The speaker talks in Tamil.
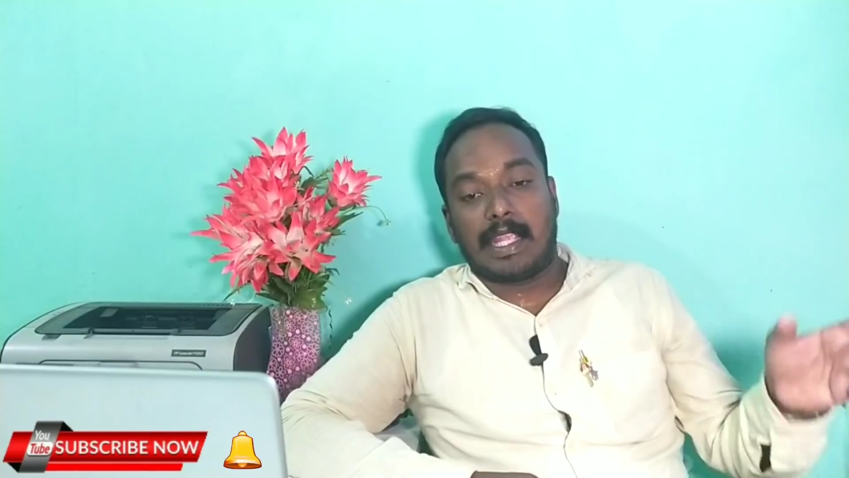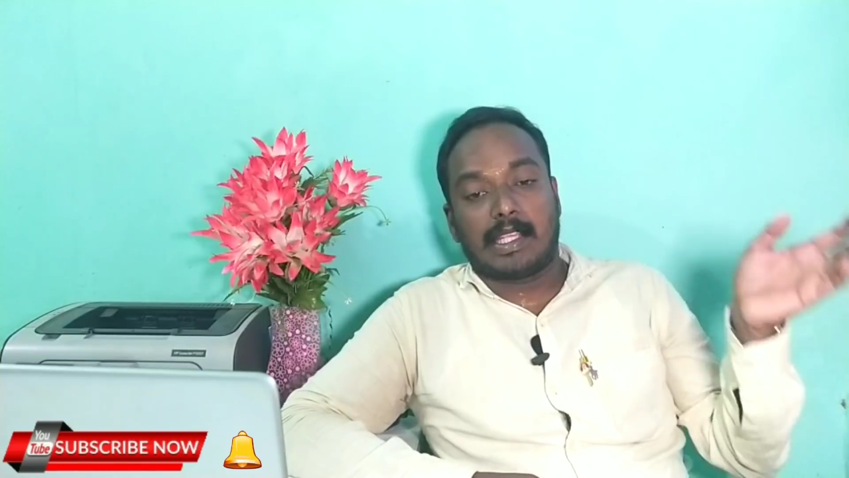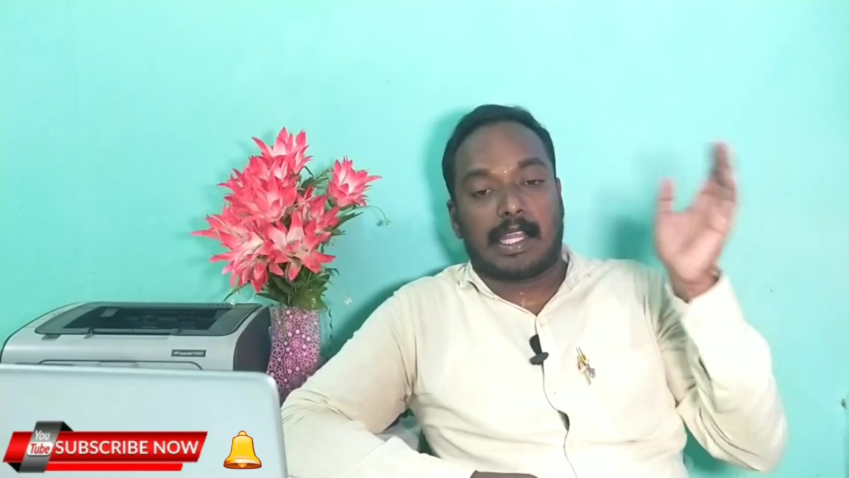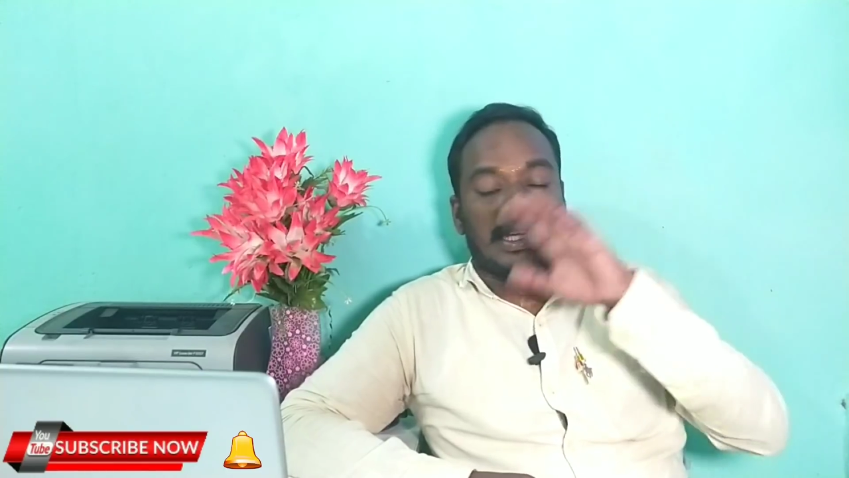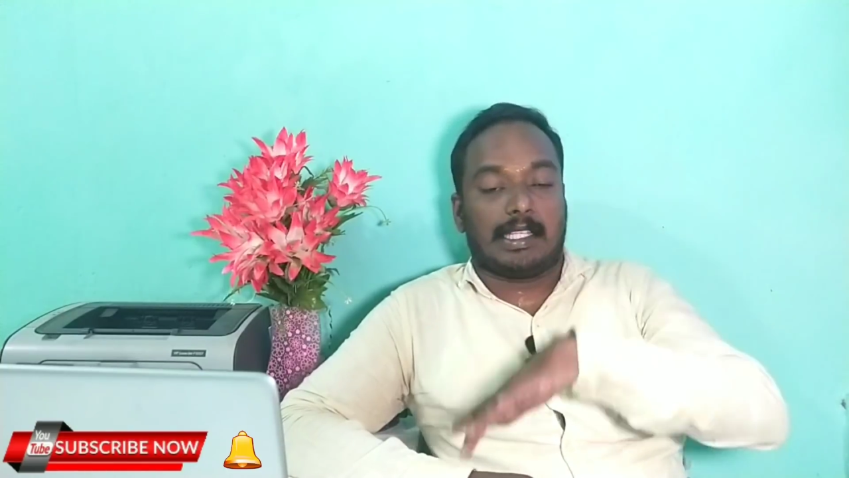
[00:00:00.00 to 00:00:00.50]
ஏஜ்
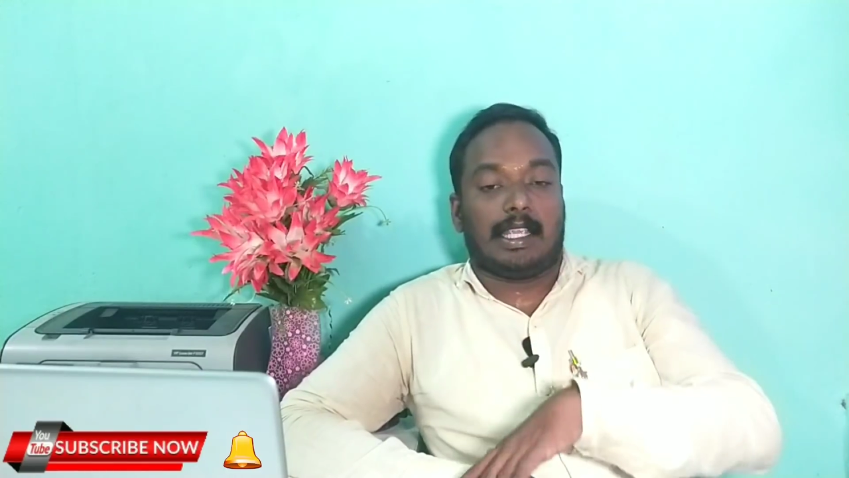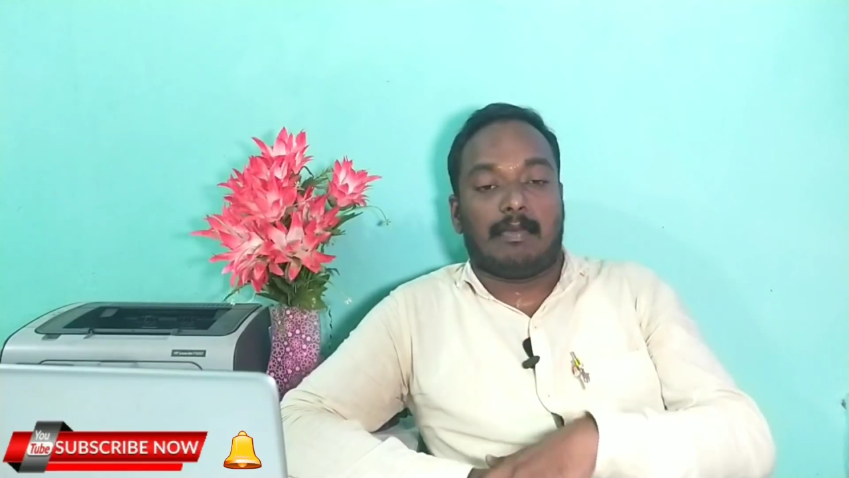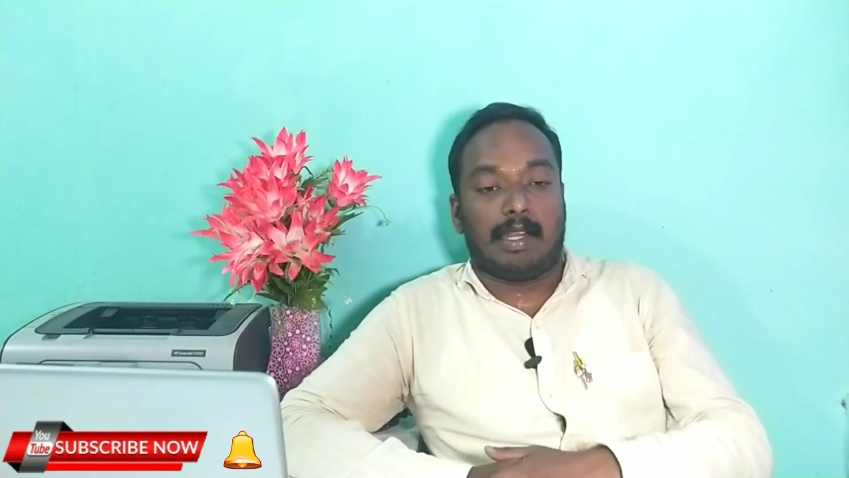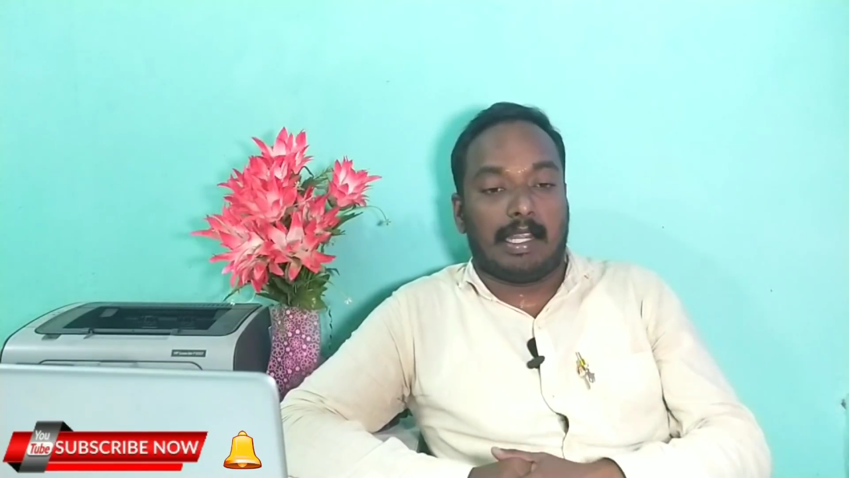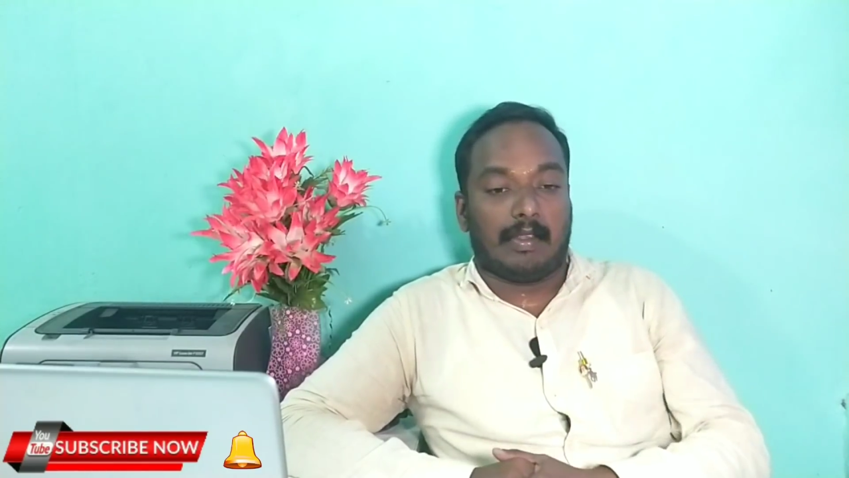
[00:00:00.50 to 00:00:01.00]
ஆகிடுச்சி
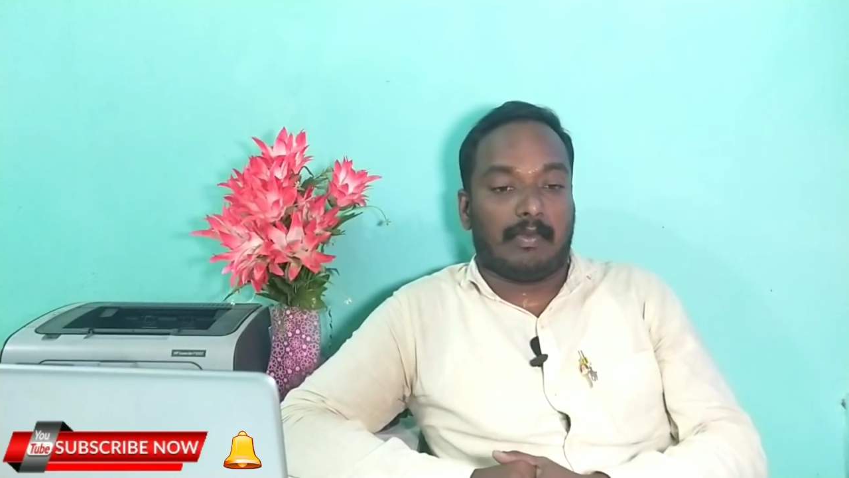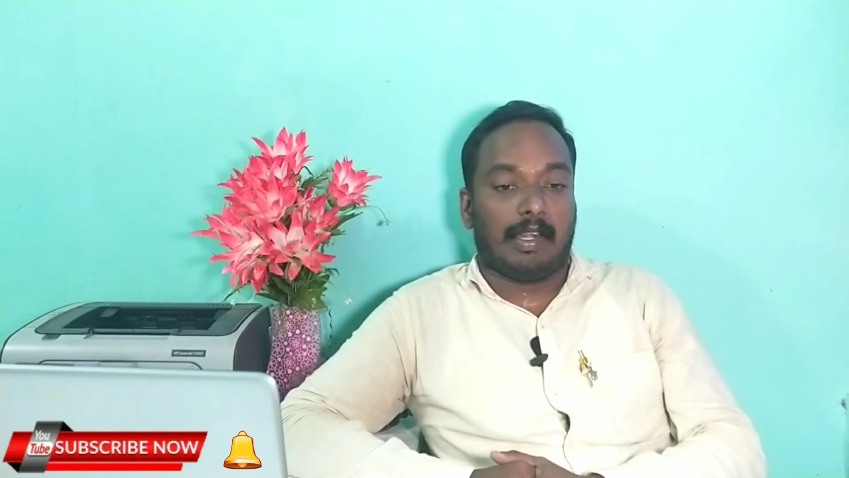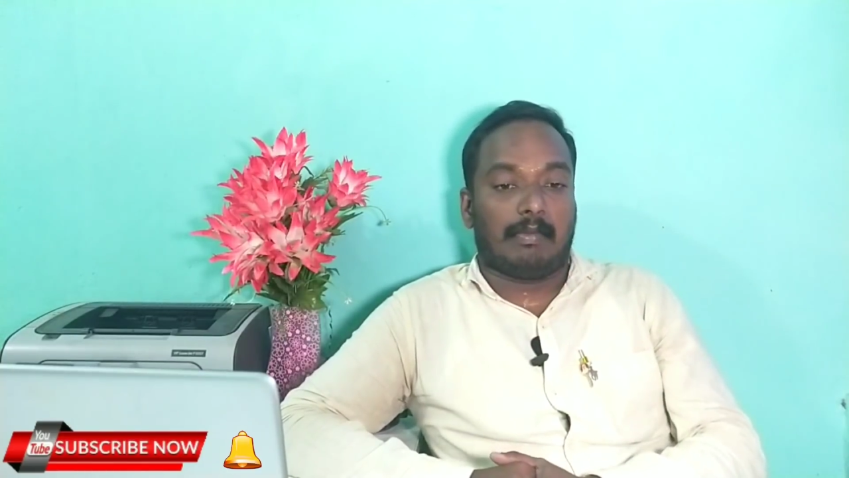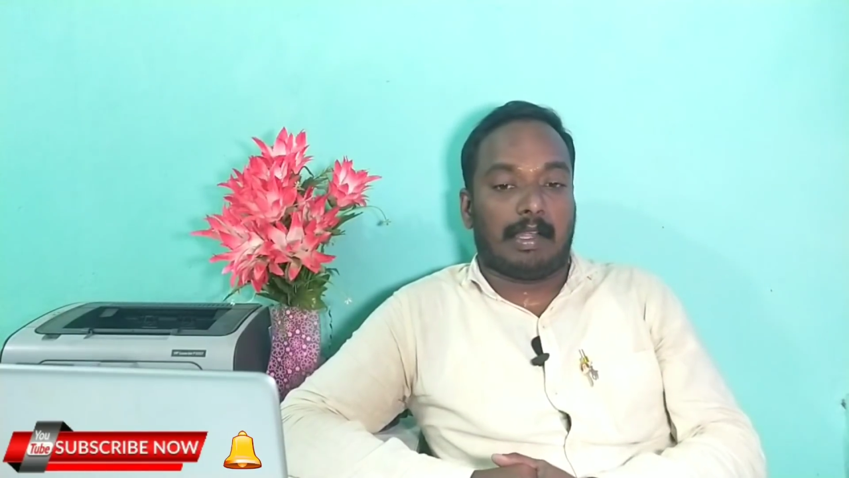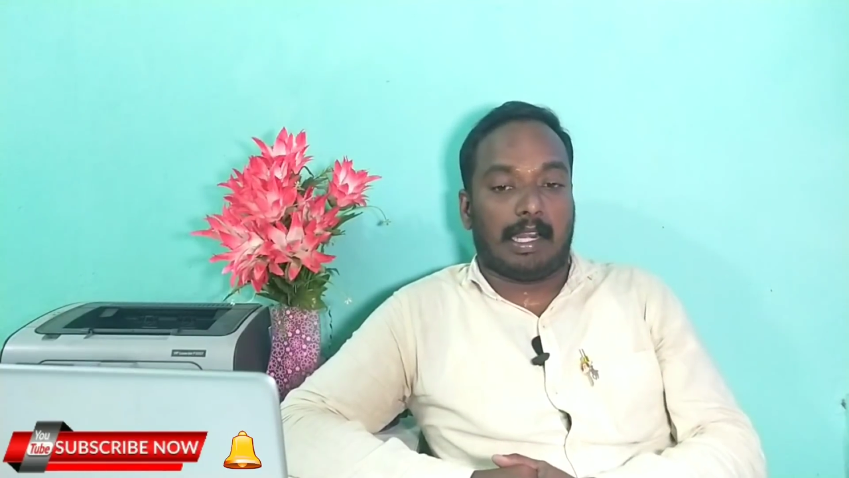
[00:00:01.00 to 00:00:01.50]
அப்படின்னு நீங்கள்
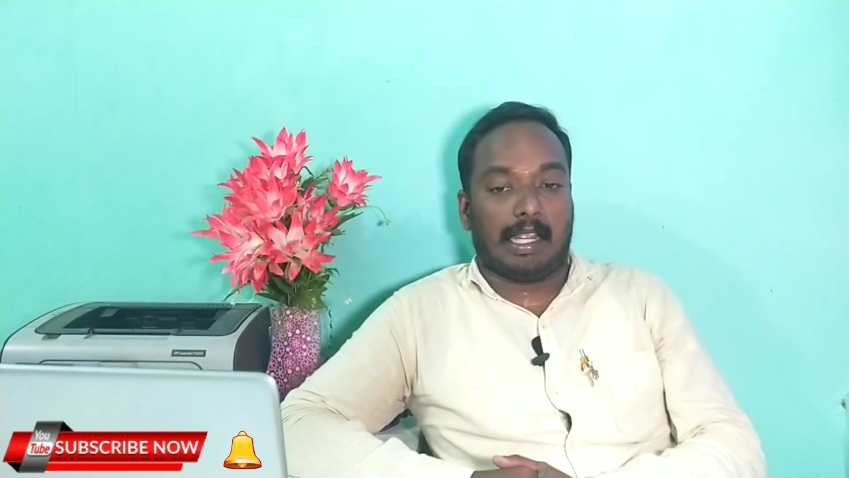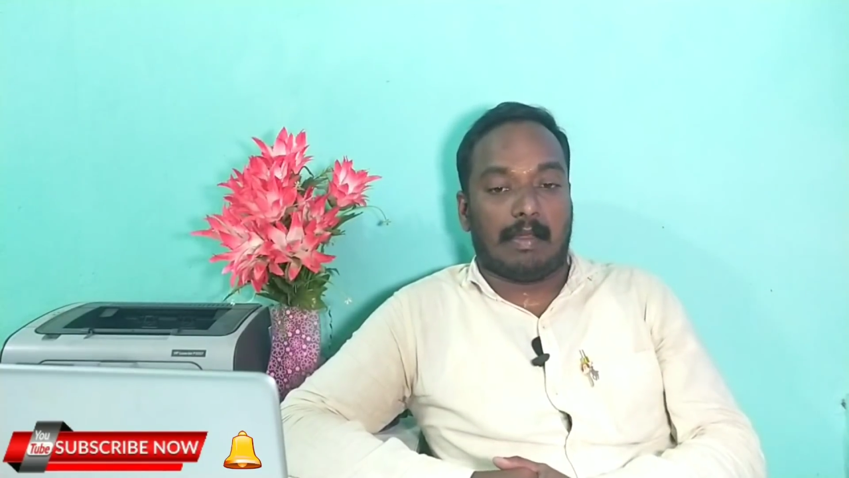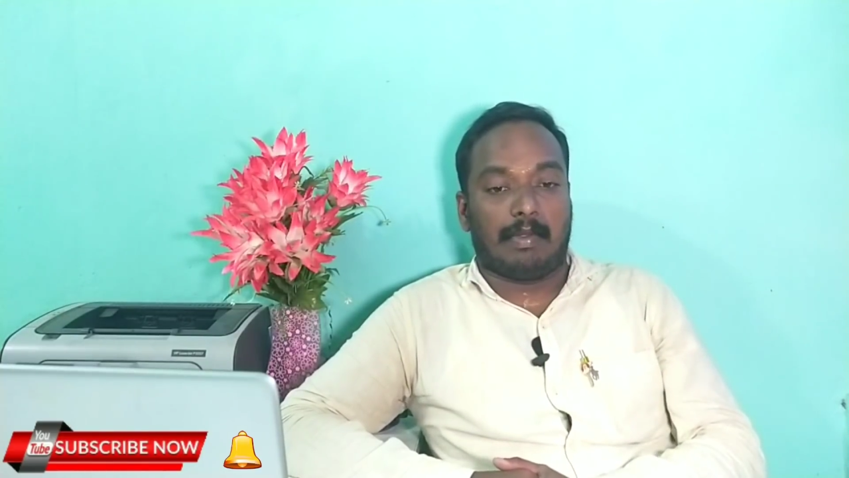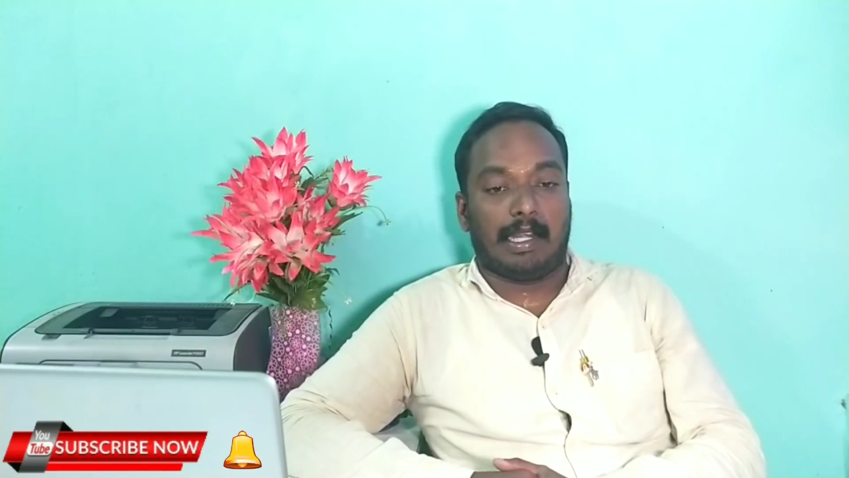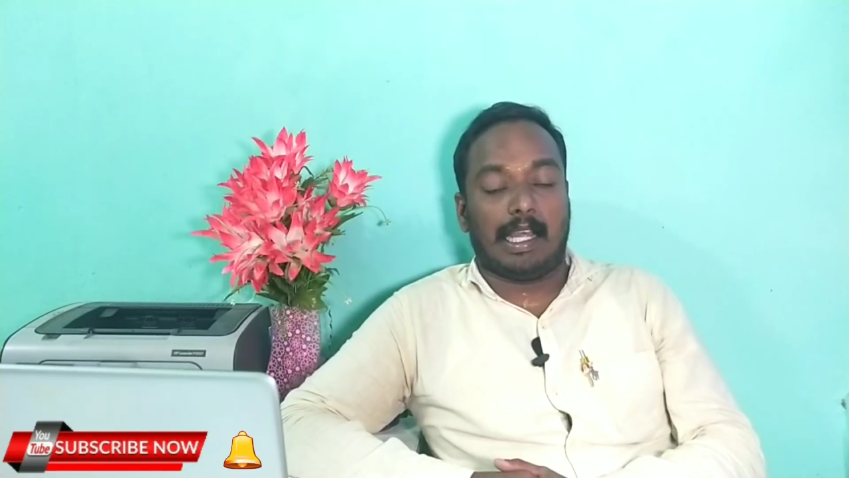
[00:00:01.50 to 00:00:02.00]
ஃபீல் பண்ணுறீங்க
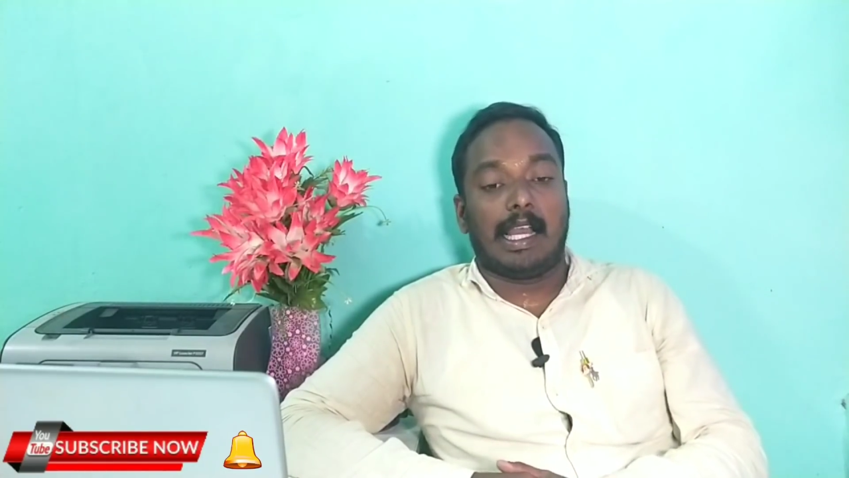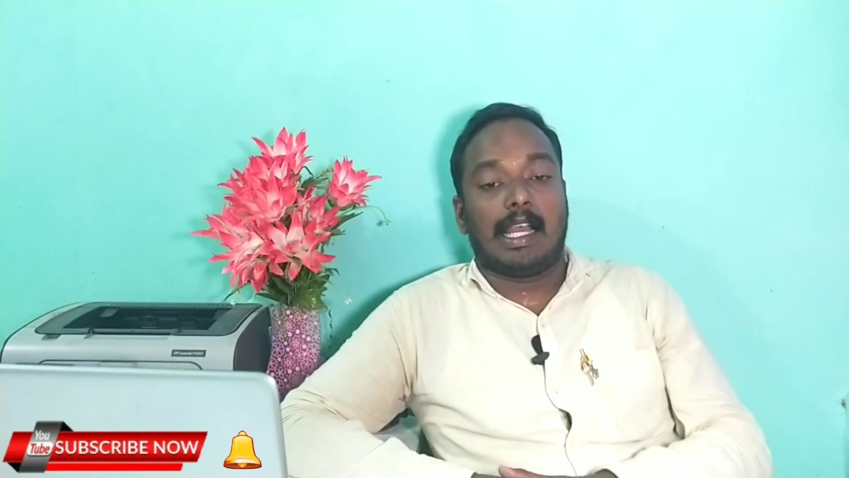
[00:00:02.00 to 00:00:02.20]
அப்படின்னா